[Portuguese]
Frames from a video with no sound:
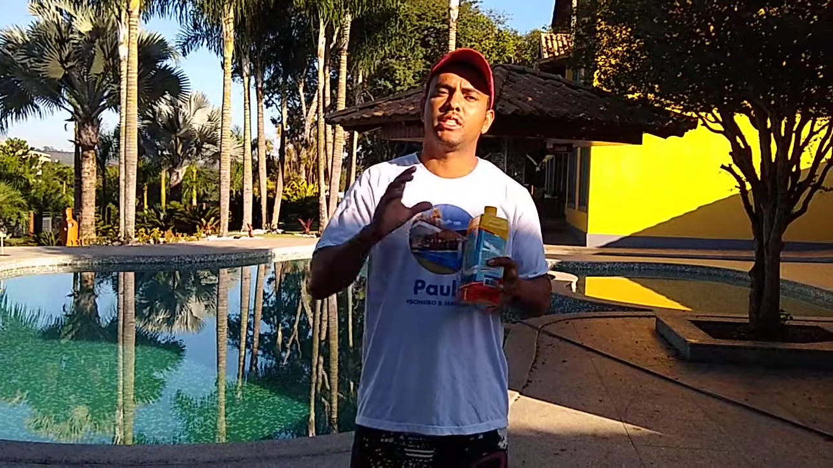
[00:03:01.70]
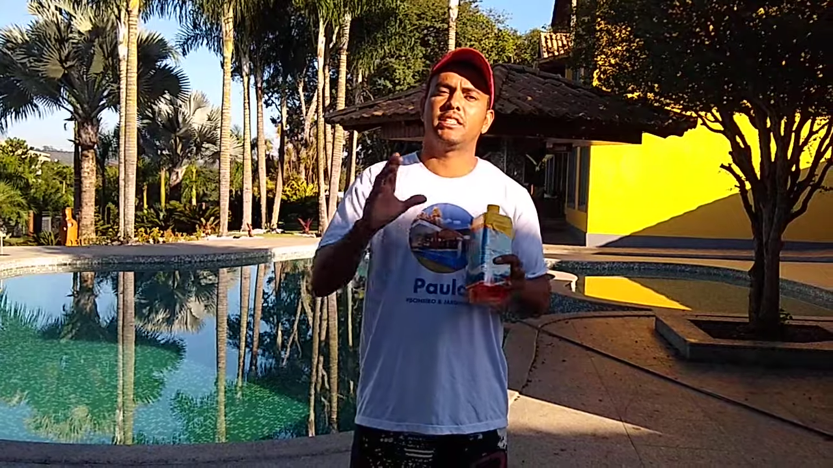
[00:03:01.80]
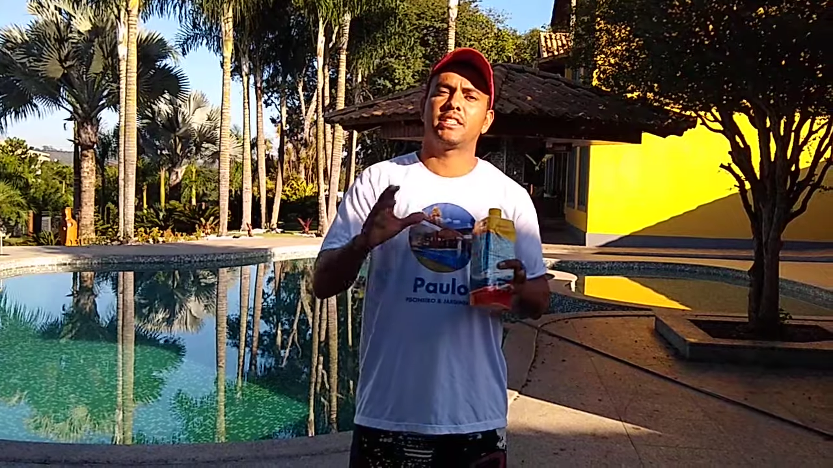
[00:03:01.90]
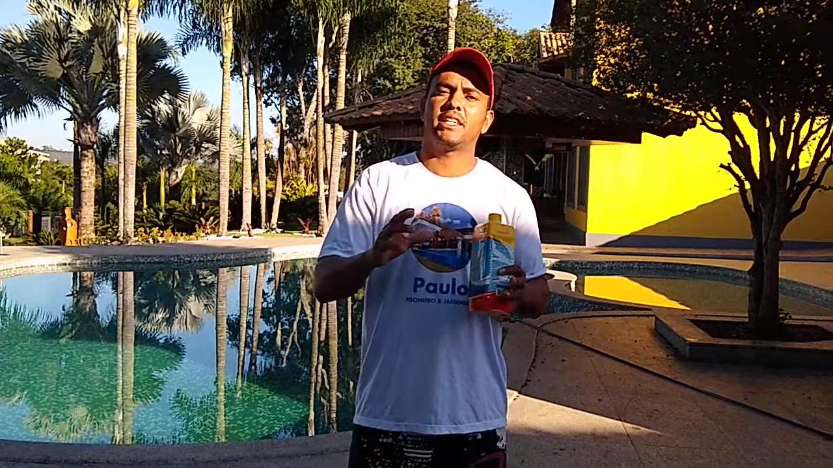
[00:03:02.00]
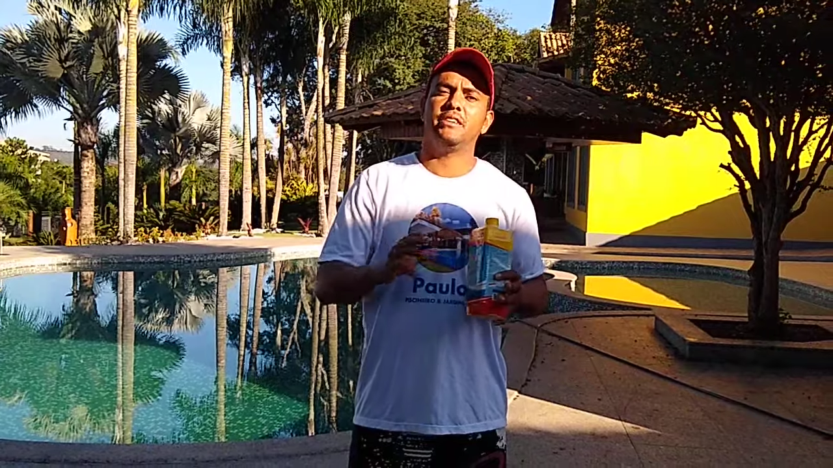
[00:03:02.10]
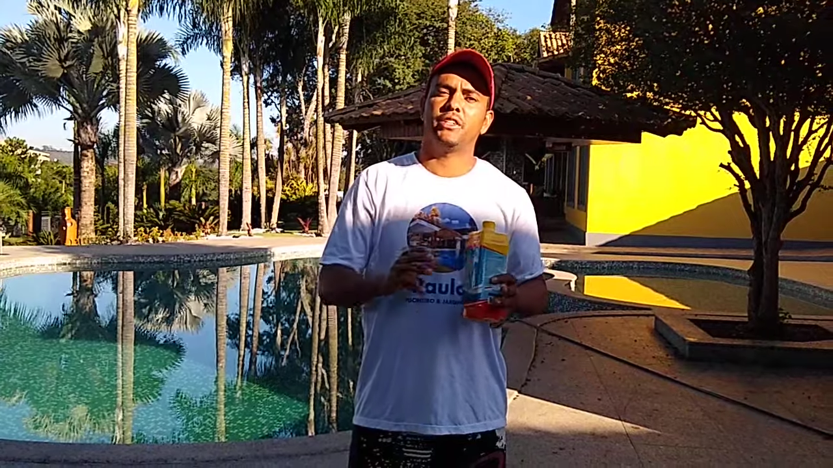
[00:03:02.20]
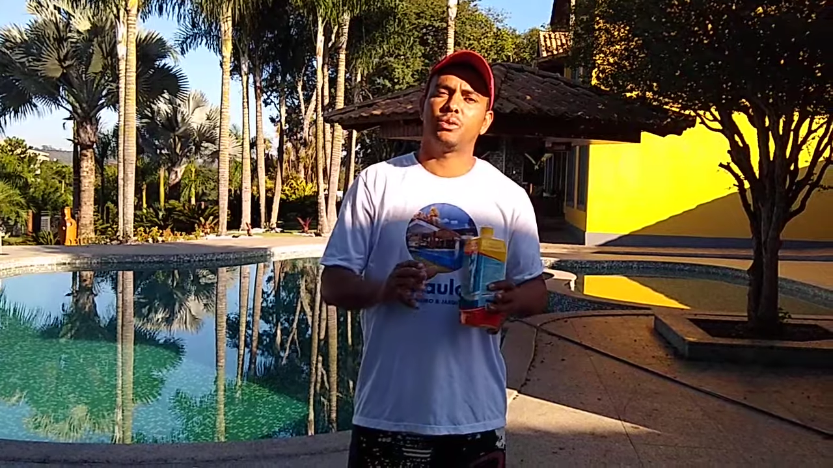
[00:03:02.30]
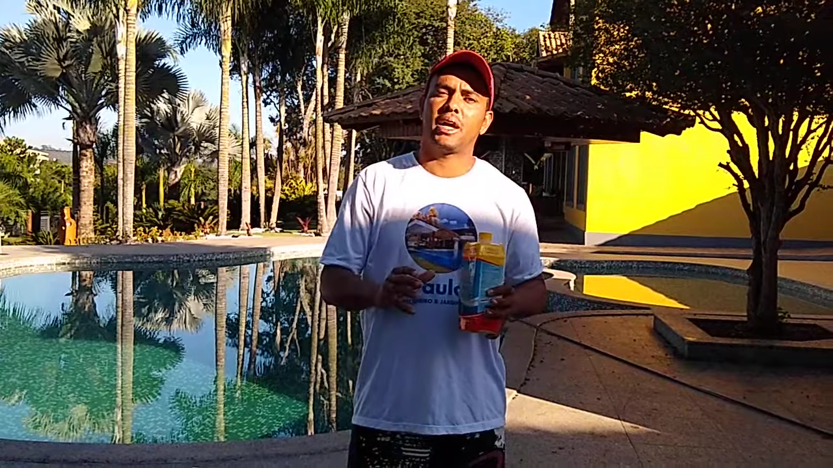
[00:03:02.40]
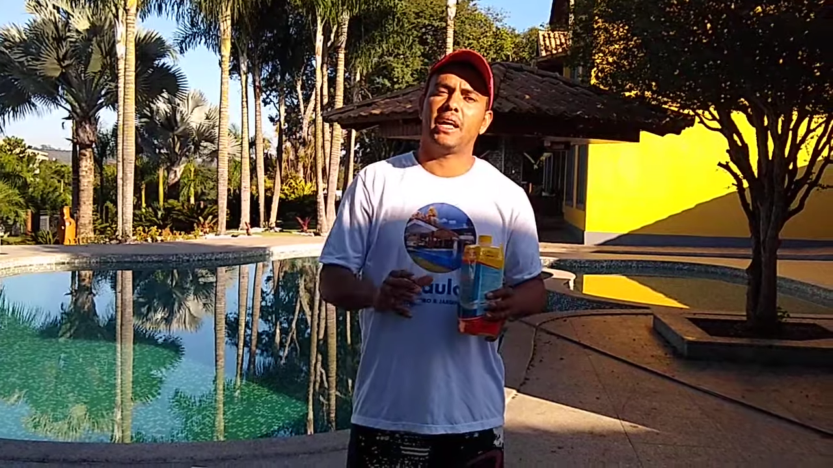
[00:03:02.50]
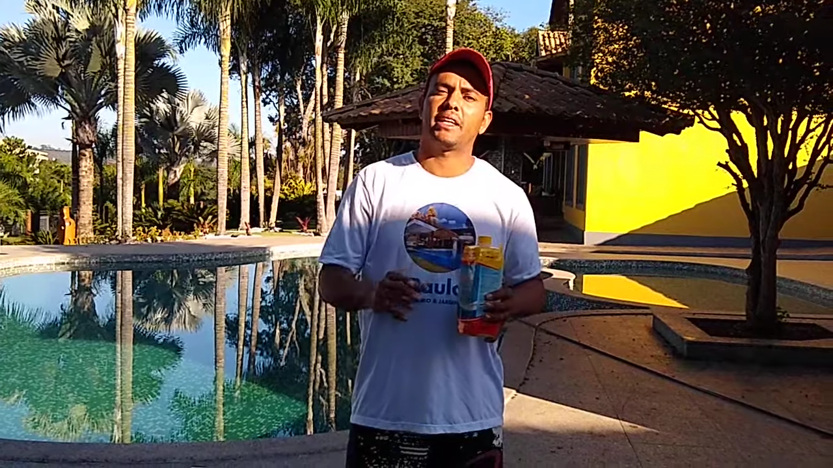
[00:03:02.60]
se inscreva
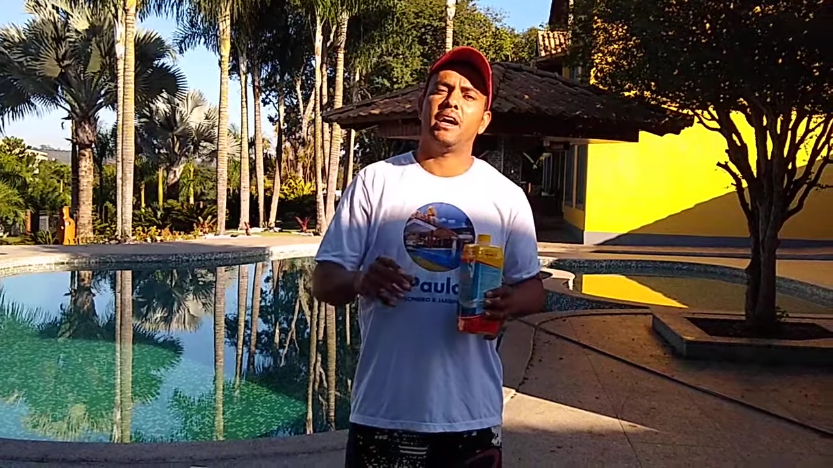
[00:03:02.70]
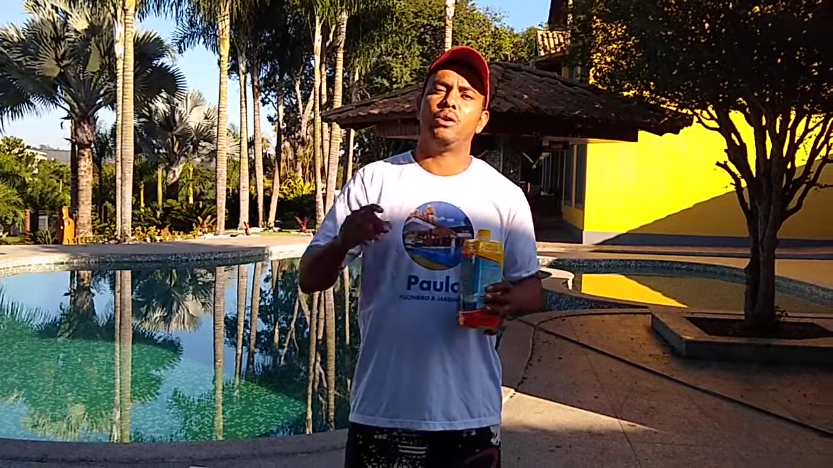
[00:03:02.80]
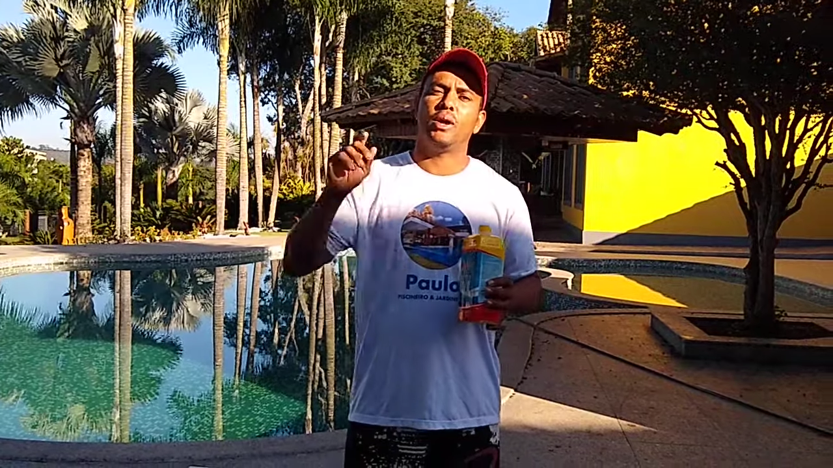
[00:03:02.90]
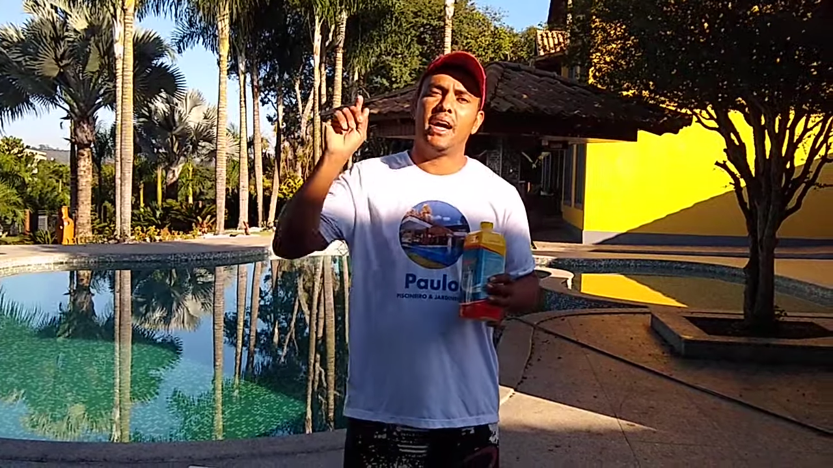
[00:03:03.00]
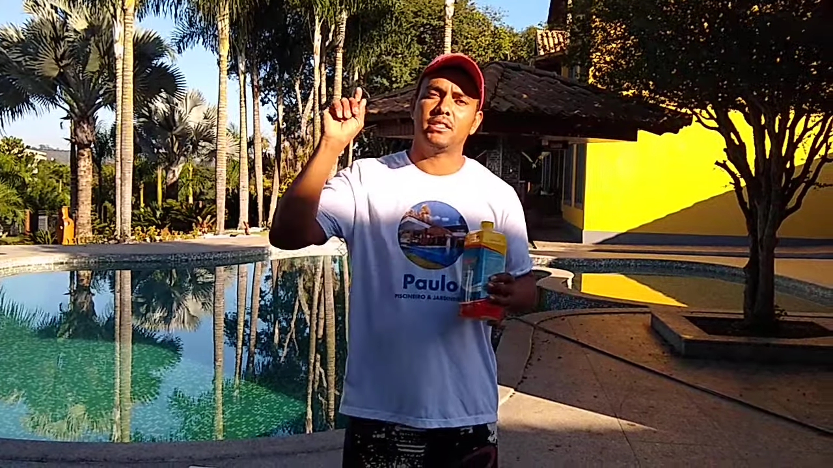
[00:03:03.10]
no canal,